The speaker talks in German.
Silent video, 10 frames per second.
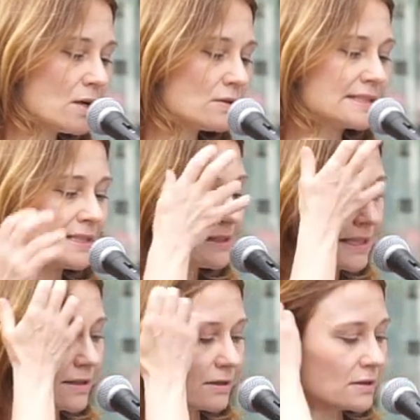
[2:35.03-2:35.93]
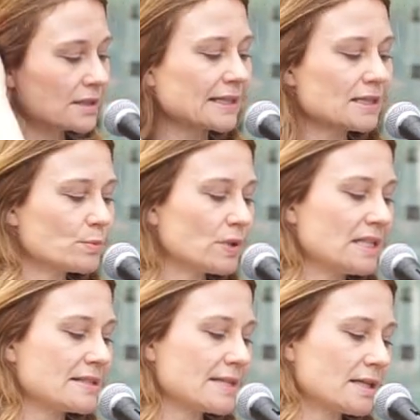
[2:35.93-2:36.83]
und die in einer konkreten
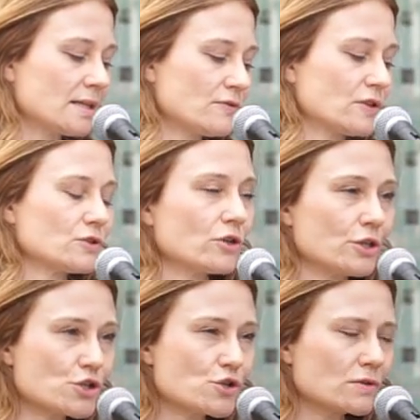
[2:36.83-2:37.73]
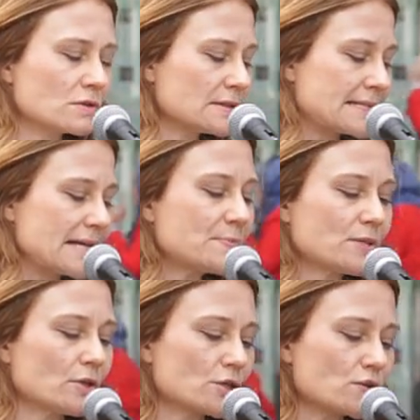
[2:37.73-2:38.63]
Politik von Täuschung und
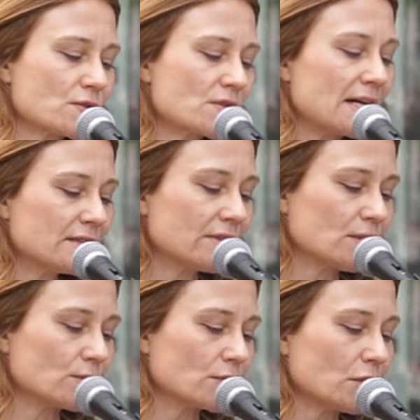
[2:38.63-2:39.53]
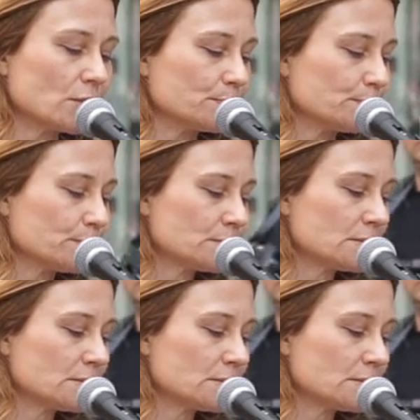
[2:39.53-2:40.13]
Selbsttäuschung zur Anwendung kommen.